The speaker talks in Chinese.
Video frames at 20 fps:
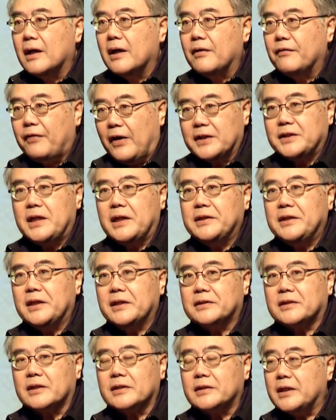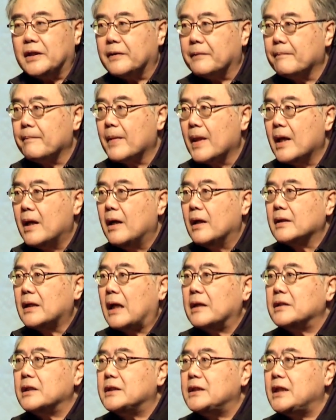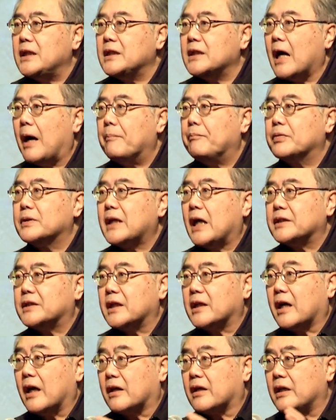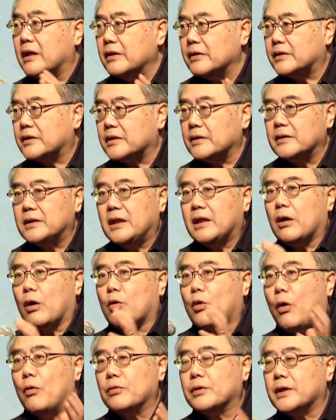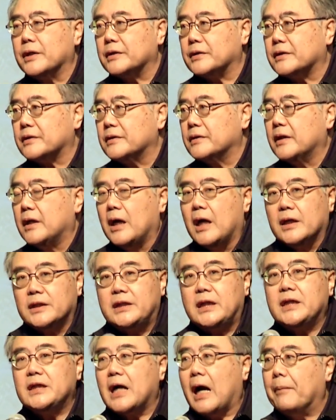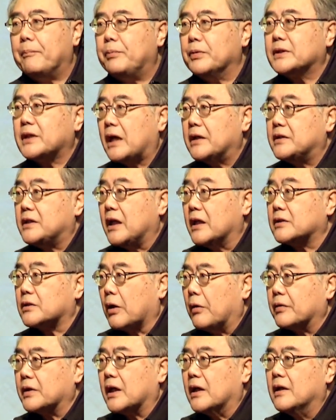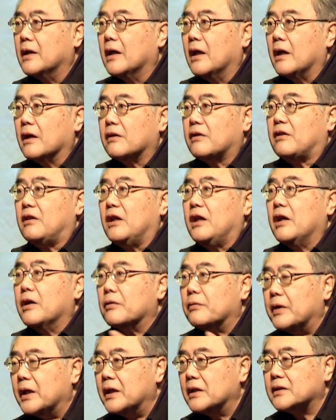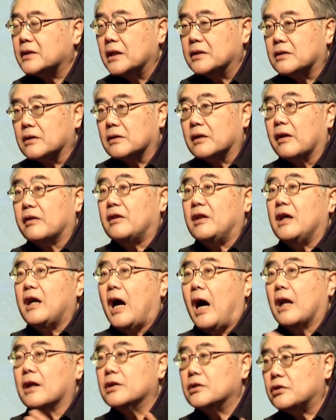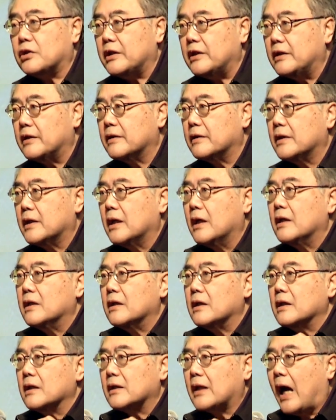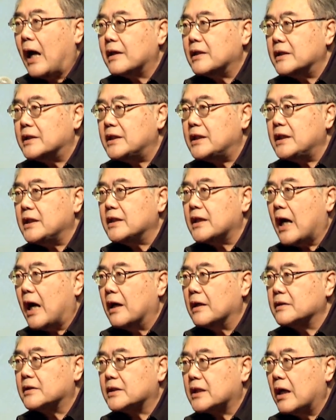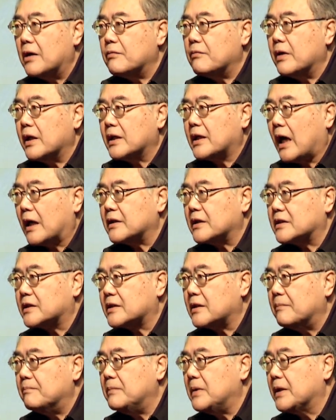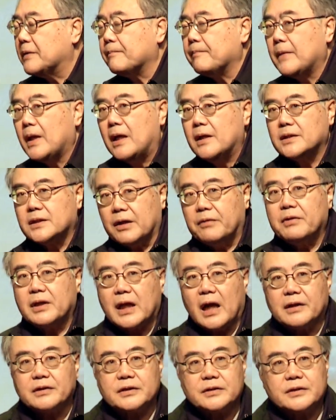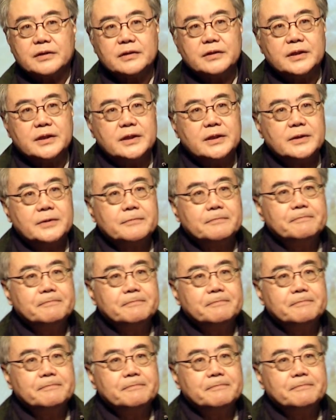发现一件事情。他的信仰不再是一个壳子，一个空壳子。信仰不再一些所谓的 theory，甚至是 theology。他的信仰成为他的生命，成为他的实际。